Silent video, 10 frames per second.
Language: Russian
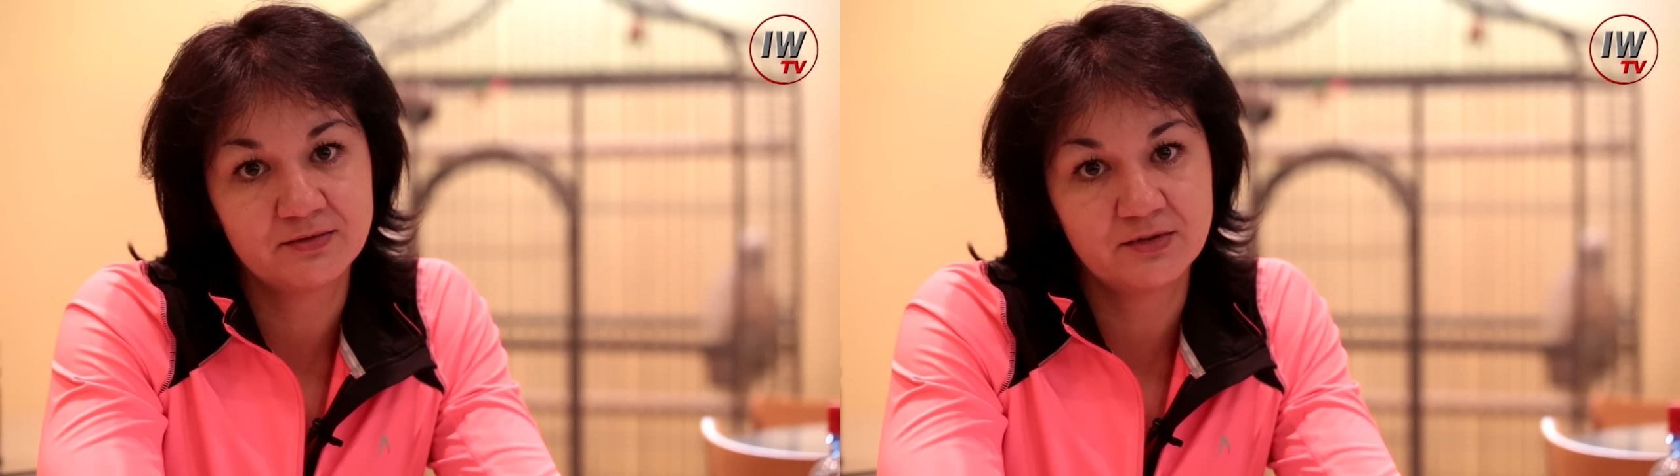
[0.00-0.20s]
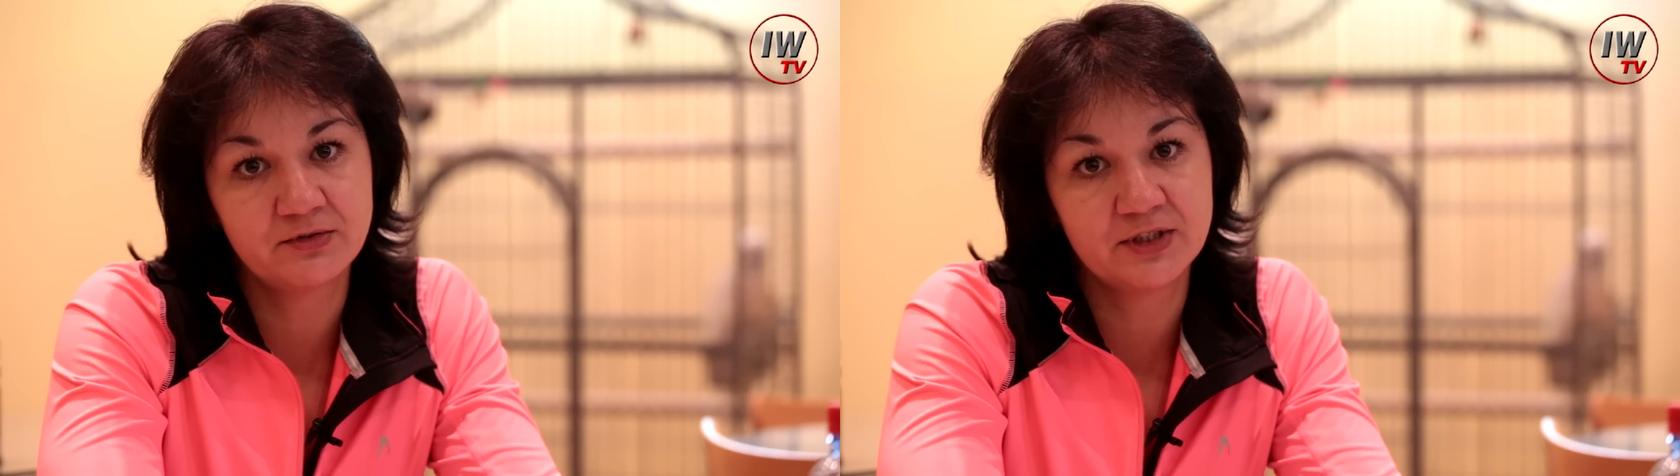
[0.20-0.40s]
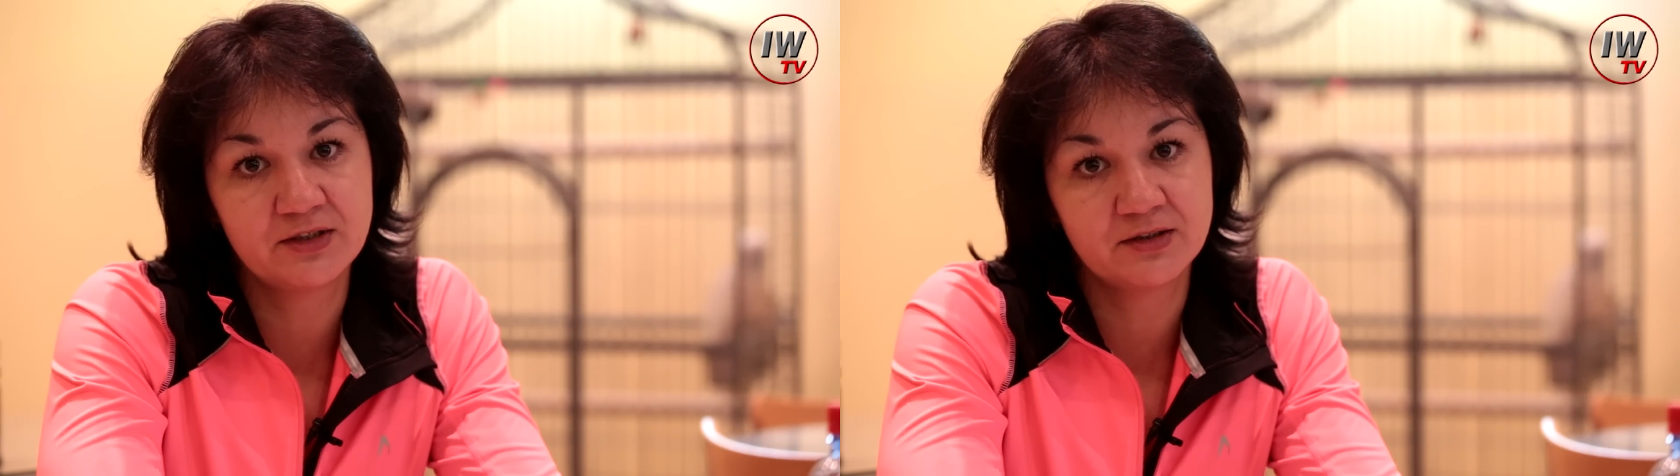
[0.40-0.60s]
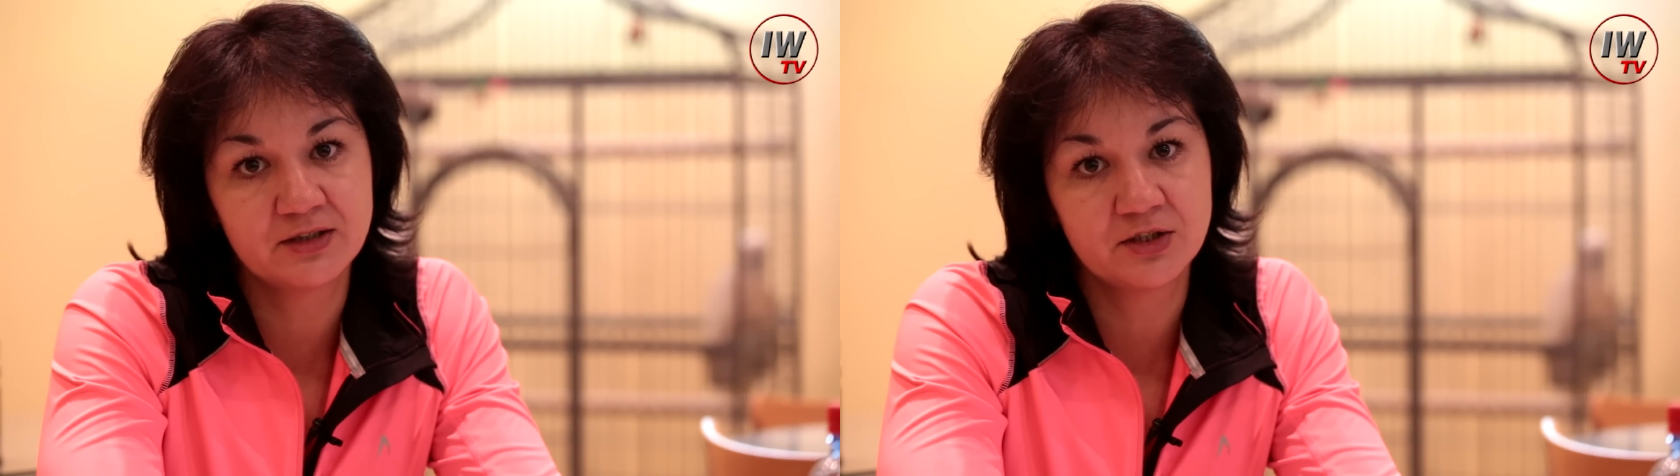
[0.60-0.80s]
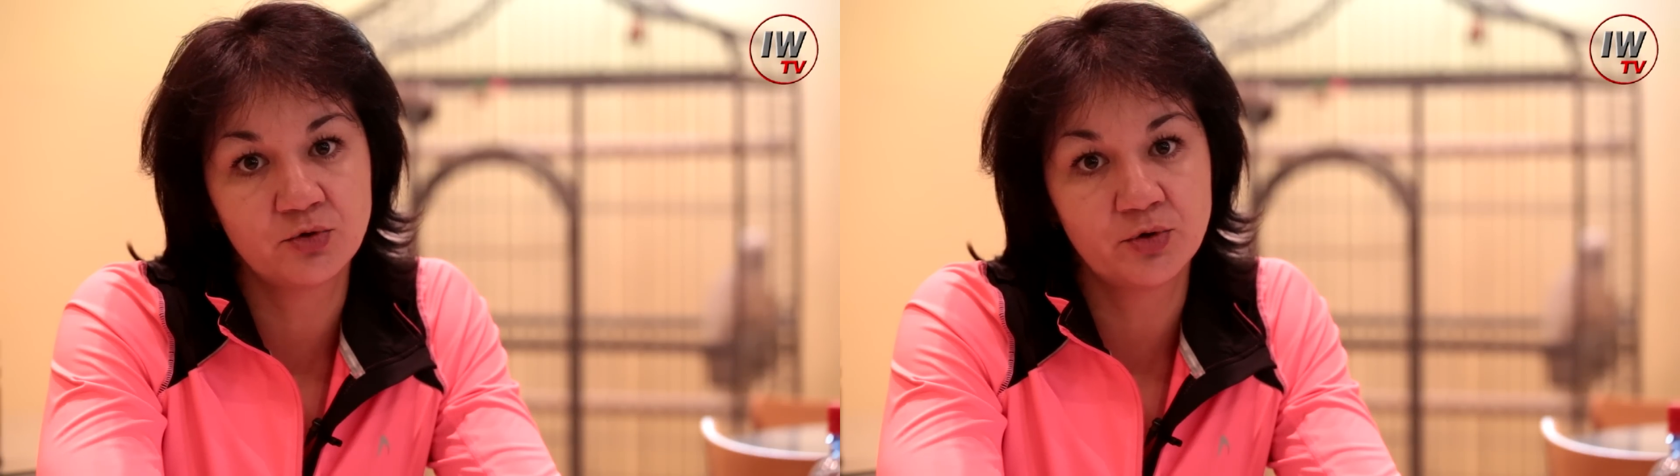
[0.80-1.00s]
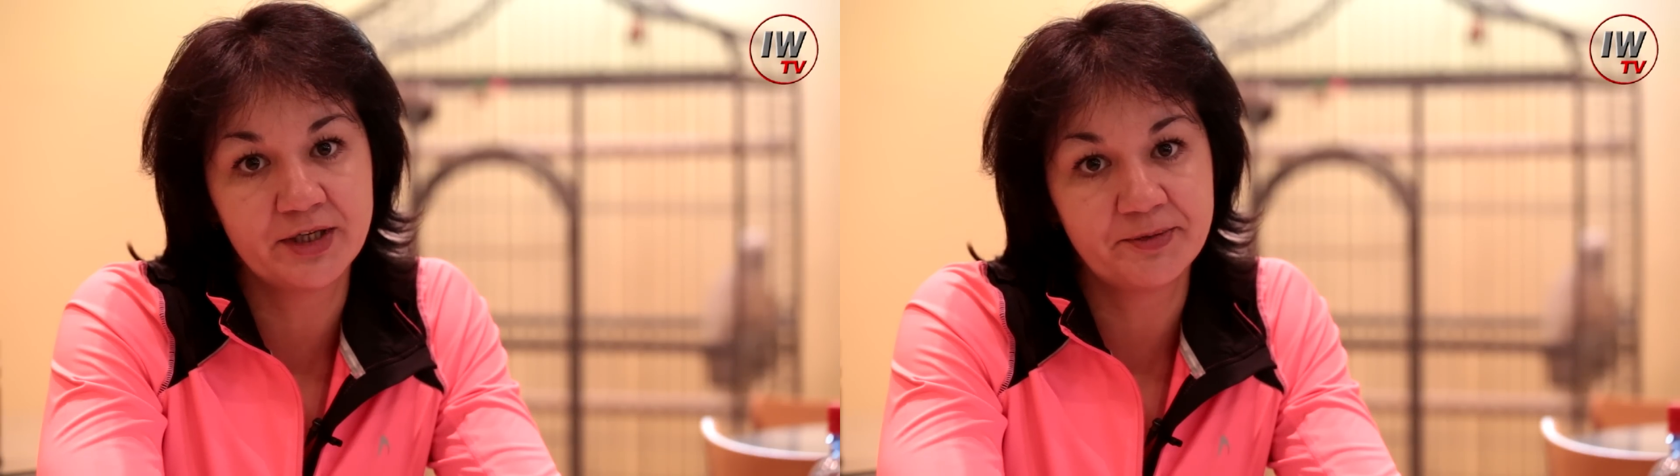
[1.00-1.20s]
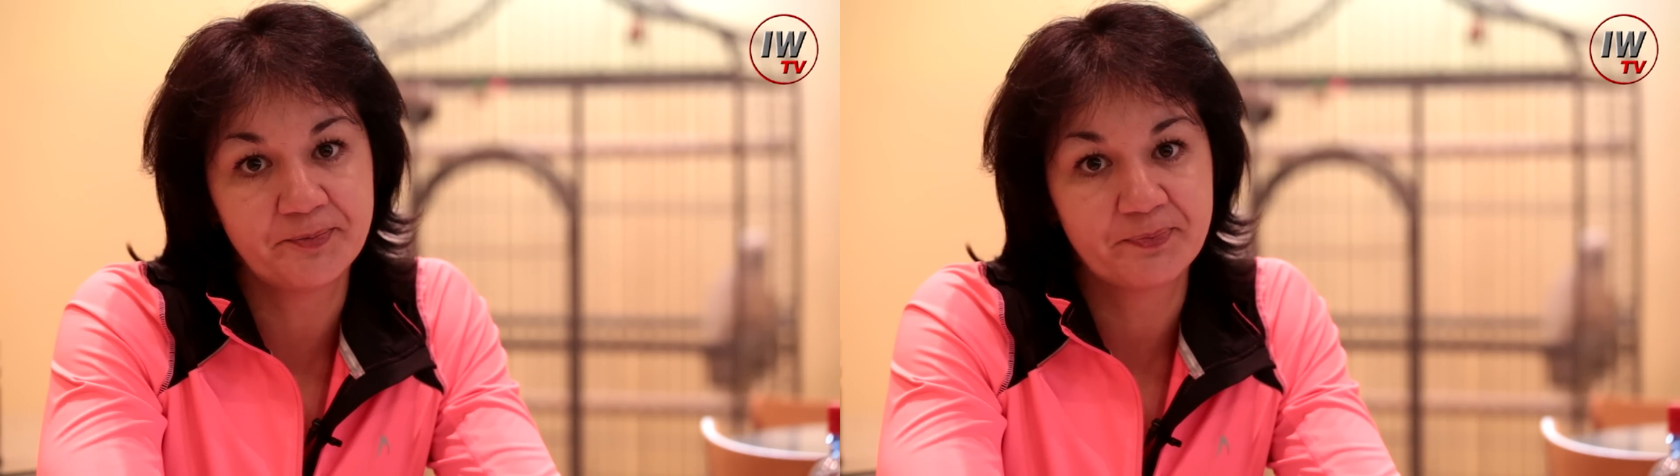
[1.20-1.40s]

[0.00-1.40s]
в этой категории,